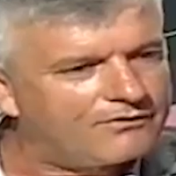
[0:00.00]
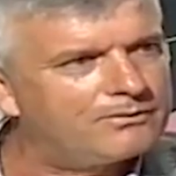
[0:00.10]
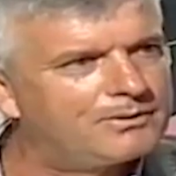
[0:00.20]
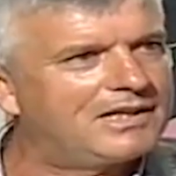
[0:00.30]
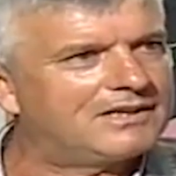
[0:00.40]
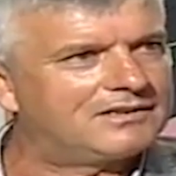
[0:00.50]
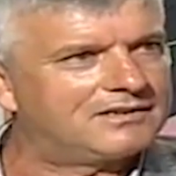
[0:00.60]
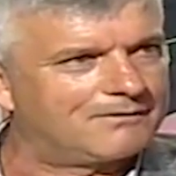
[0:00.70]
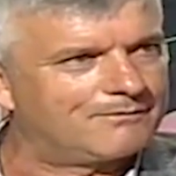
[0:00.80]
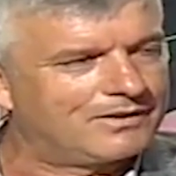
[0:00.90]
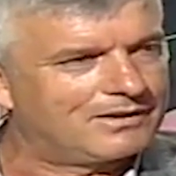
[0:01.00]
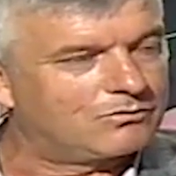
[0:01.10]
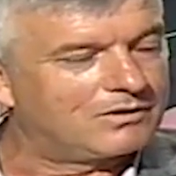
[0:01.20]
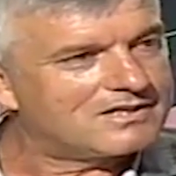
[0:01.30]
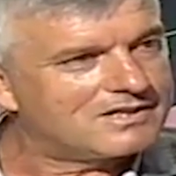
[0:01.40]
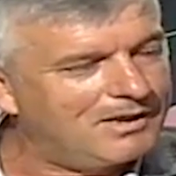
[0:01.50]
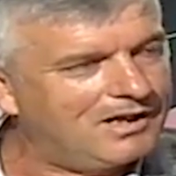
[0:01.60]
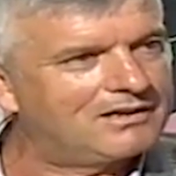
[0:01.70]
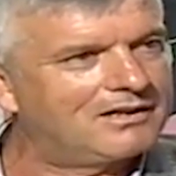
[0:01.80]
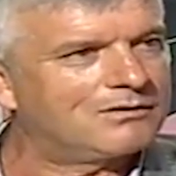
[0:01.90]
في بلادنا ولا
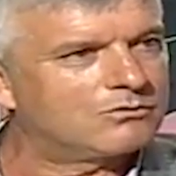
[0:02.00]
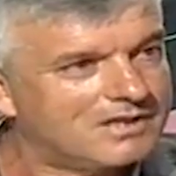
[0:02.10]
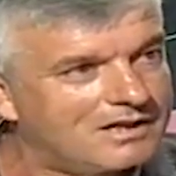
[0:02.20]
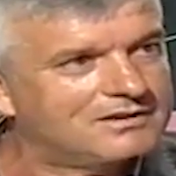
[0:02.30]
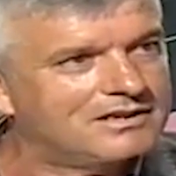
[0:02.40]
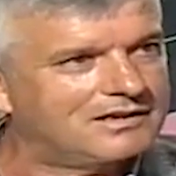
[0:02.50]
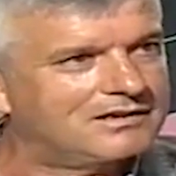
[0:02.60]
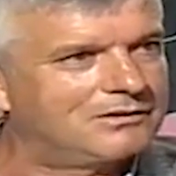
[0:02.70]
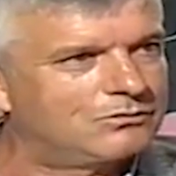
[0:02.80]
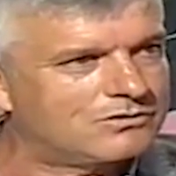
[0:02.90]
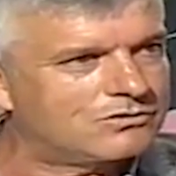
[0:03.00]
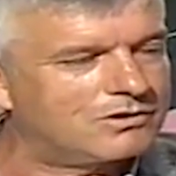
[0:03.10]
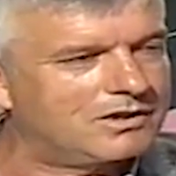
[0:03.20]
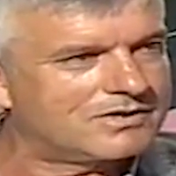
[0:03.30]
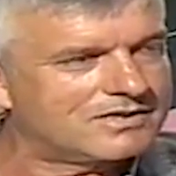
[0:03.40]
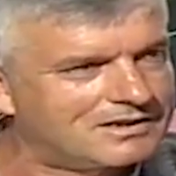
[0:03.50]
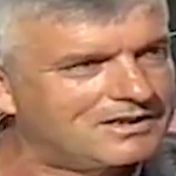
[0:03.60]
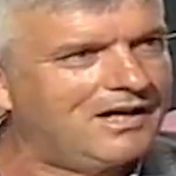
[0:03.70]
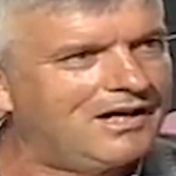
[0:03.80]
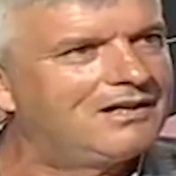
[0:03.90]
سمح الله لو سقطت الدوله السوريه
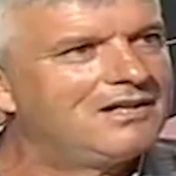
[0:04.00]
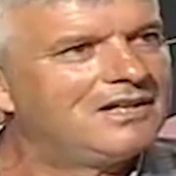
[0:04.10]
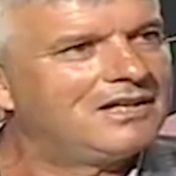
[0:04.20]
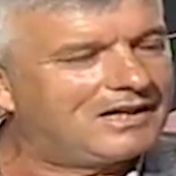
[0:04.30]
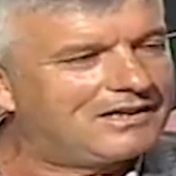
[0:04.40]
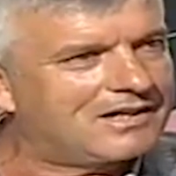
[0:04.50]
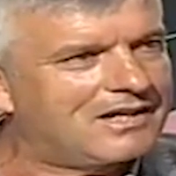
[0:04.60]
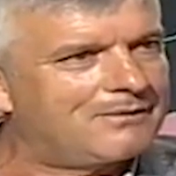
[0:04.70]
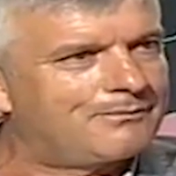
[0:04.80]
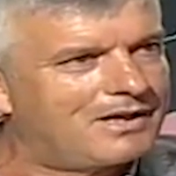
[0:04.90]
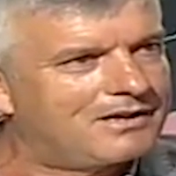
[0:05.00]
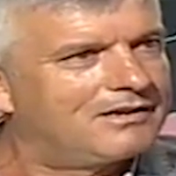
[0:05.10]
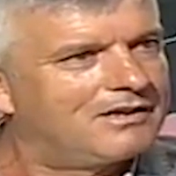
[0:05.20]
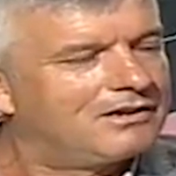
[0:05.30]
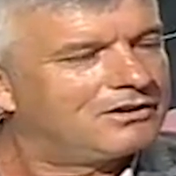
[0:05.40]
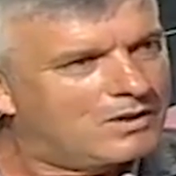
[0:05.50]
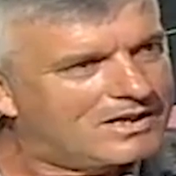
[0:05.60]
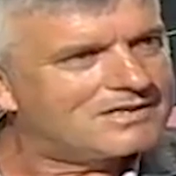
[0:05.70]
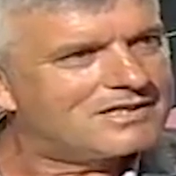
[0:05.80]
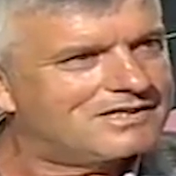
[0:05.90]
واستطاع الارهاب ان
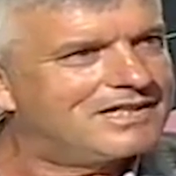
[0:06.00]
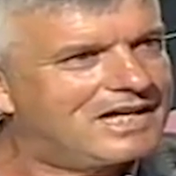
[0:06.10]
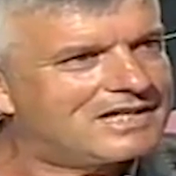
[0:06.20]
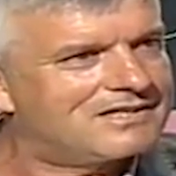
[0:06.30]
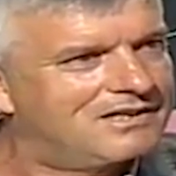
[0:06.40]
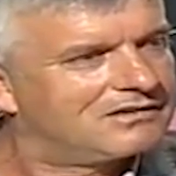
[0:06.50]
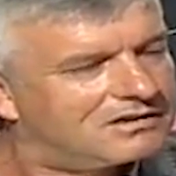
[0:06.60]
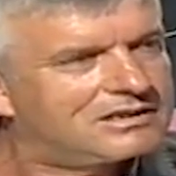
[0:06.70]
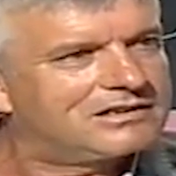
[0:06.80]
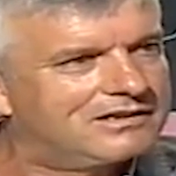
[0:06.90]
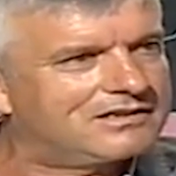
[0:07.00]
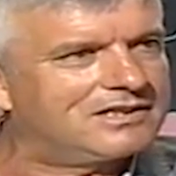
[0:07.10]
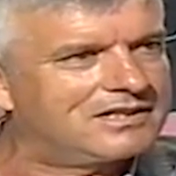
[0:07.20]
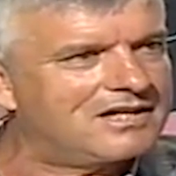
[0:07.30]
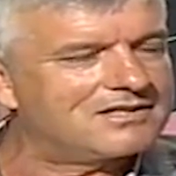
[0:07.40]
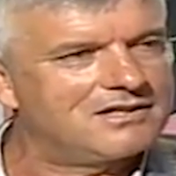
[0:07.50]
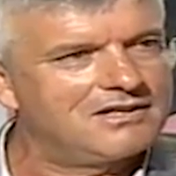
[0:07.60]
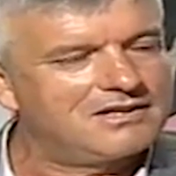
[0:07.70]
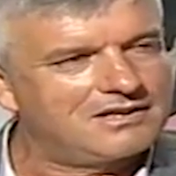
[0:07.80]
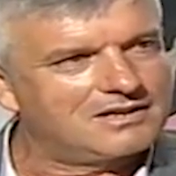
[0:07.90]
يؤسس لهذه نقطه الارتكاز
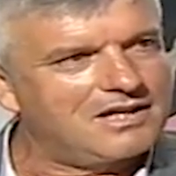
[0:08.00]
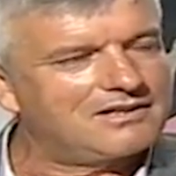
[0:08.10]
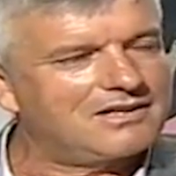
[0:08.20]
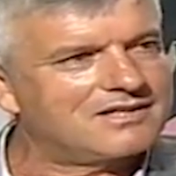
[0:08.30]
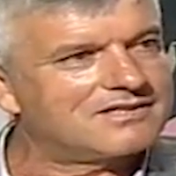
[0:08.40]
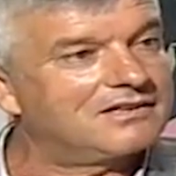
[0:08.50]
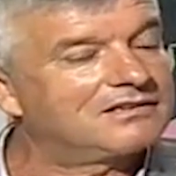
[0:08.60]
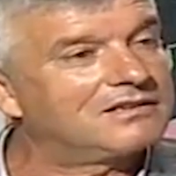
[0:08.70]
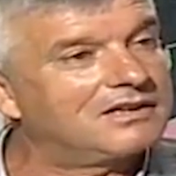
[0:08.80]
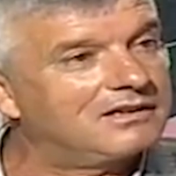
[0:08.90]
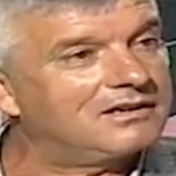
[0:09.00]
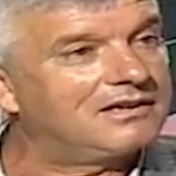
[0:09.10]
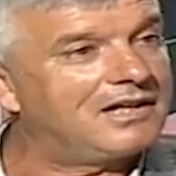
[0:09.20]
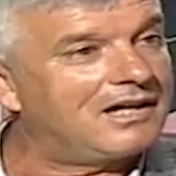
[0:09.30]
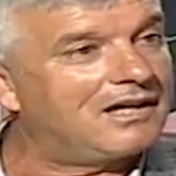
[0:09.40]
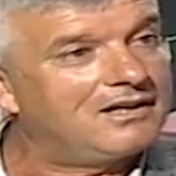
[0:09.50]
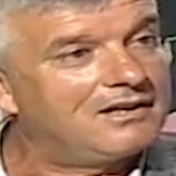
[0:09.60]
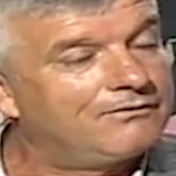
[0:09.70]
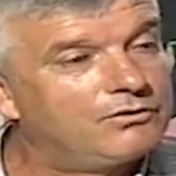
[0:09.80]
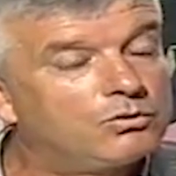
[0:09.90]
كان سينطلق الى
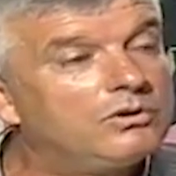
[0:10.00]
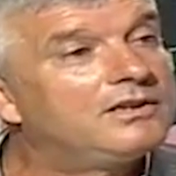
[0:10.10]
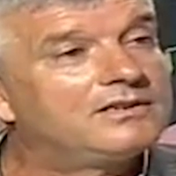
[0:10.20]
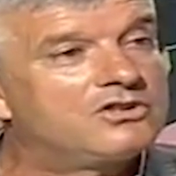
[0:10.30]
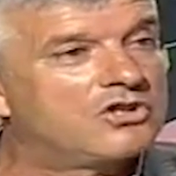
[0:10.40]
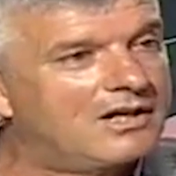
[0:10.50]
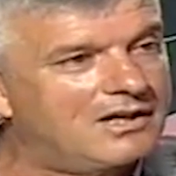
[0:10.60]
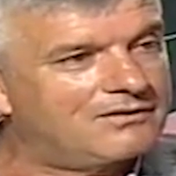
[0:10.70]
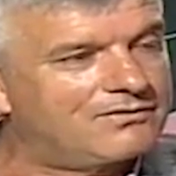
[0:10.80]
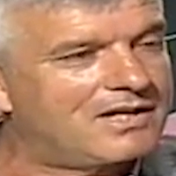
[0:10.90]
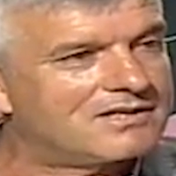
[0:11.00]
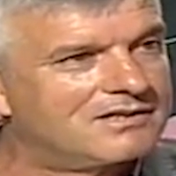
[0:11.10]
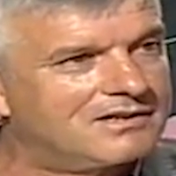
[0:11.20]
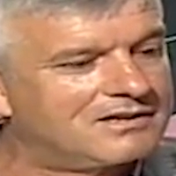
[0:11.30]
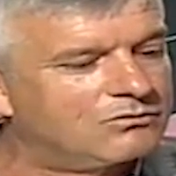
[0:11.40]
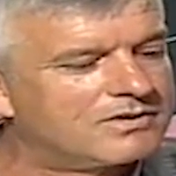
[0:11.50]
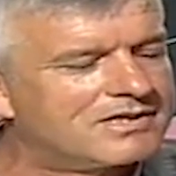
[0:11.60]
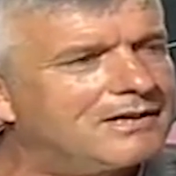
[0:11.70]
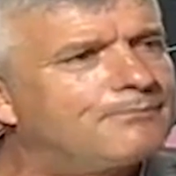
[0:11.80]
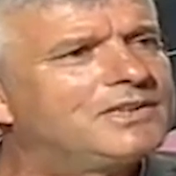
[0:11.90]
في كل اتجاهات في هذه الارض
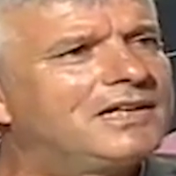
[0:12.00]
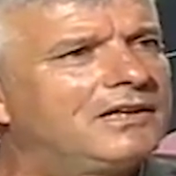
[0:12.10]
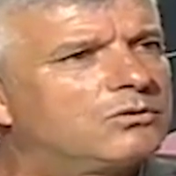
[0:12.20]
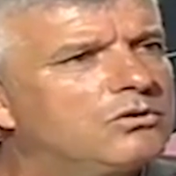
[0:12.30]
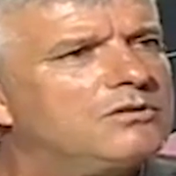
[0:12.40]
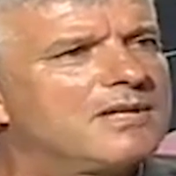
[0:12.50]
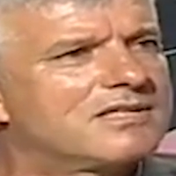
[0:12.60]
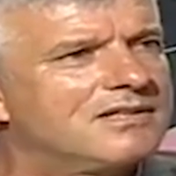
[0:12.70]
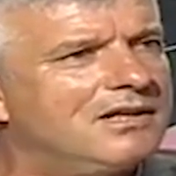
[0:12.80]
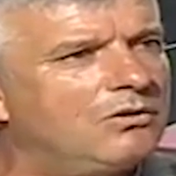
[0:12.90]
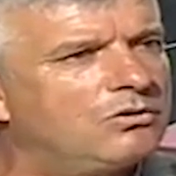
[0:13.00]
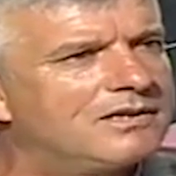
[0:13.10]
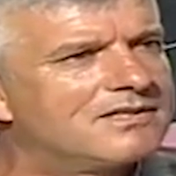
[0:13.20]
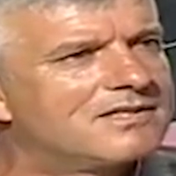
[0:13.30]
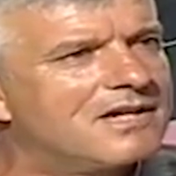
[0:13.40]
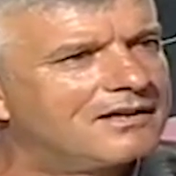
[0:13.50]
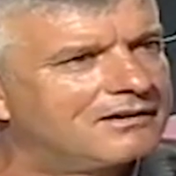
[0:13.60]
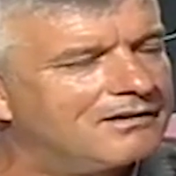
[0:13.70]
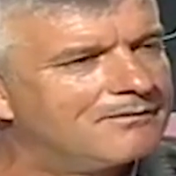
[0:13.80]
وسيبتلع كل ما صنعه الانسان